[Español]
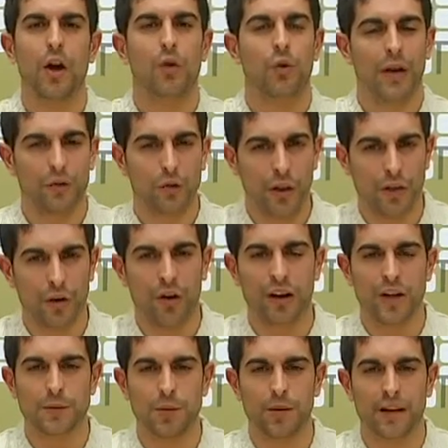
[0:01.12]
Una actuación que
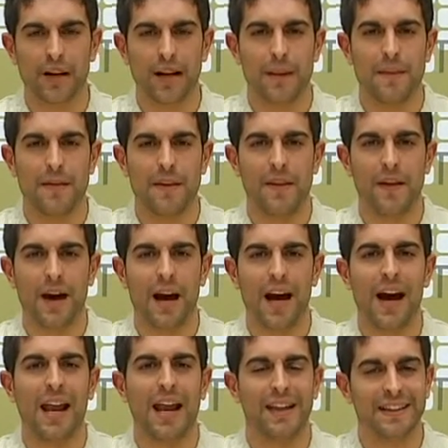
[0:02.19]
responde en gran medida a
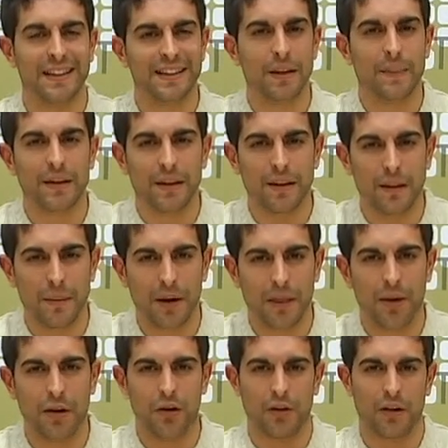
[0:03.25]
la intensa
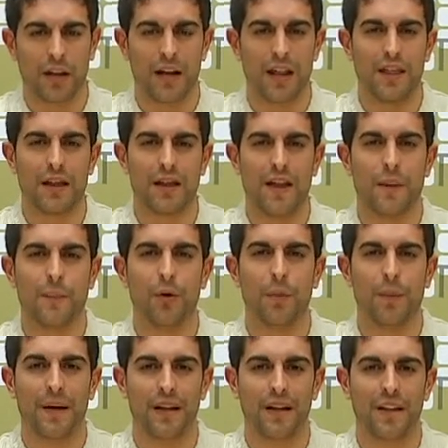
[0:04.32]
participación realizada por
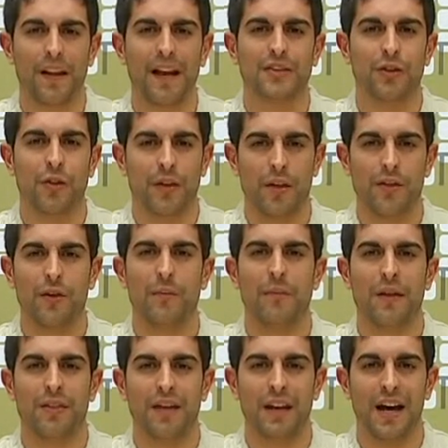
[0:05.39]
parte de la Asociación
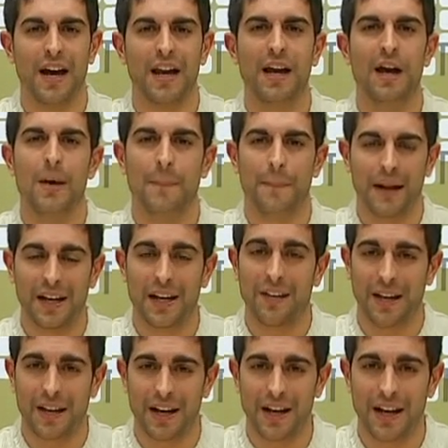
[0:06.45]
Vecinal Parque de
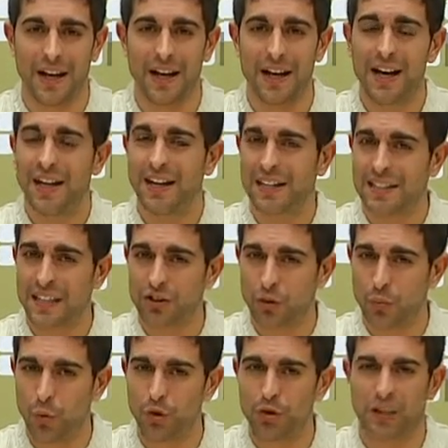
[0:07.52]
Nara, y es que son
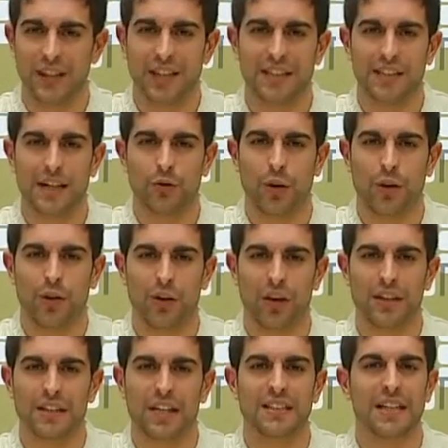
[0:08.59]
muchas las actuaciones
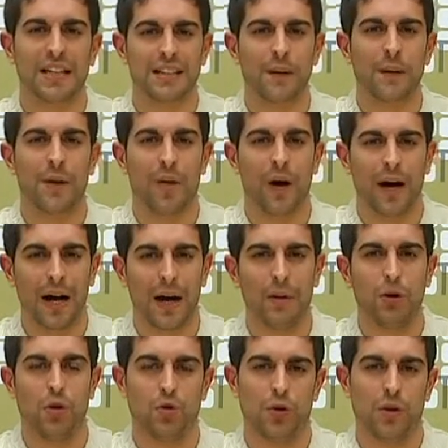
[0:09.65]
que se han llevado a cabo en los
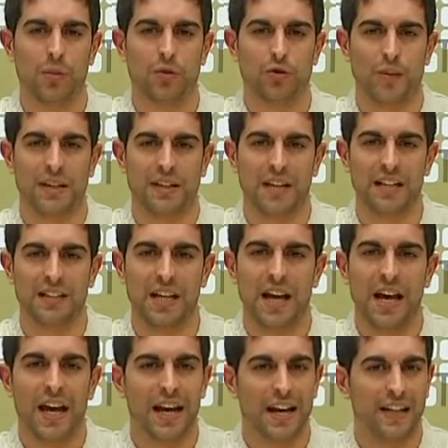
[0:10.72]
últimos meses
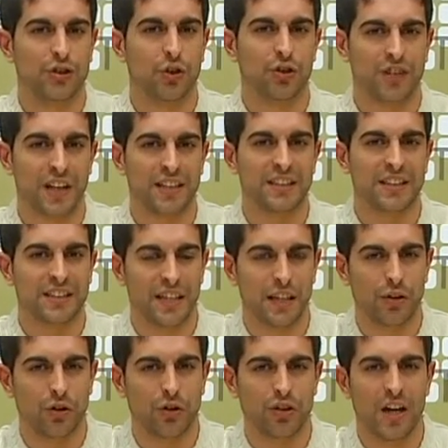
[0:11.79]
en estos tres
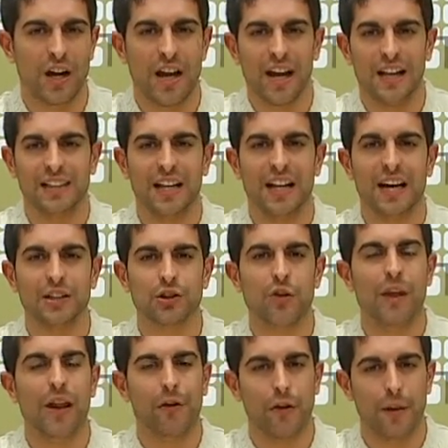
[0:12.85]
distritos. Es el caso de la
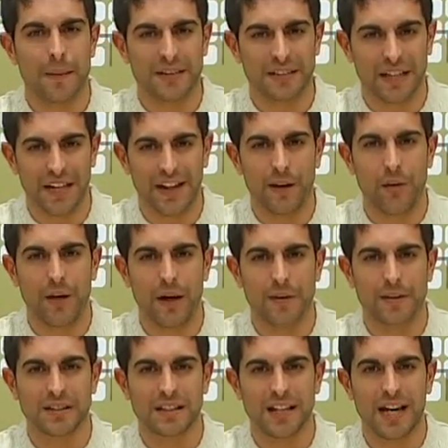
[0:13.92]
nueva pasarela de
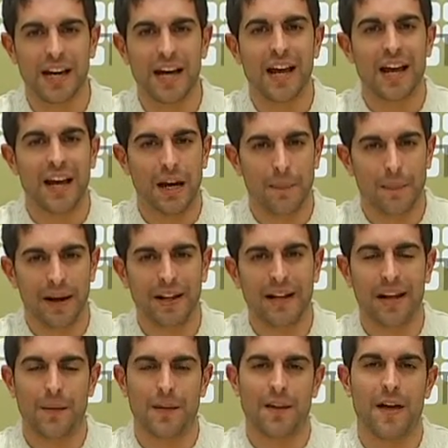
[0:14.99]
Buenavista, el Parque, la
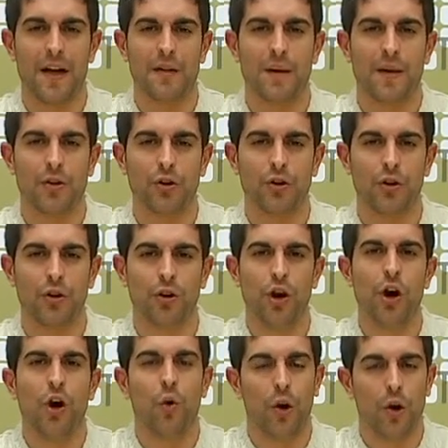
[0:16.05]
Avenida del Madroño
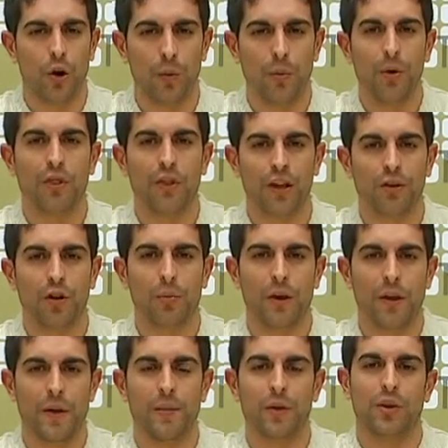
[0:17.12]
o el nuevo Centro
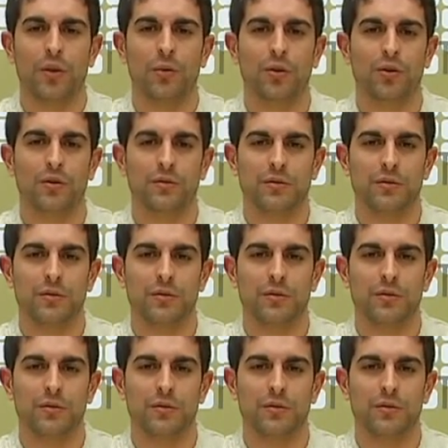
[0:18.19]
Polideportivo.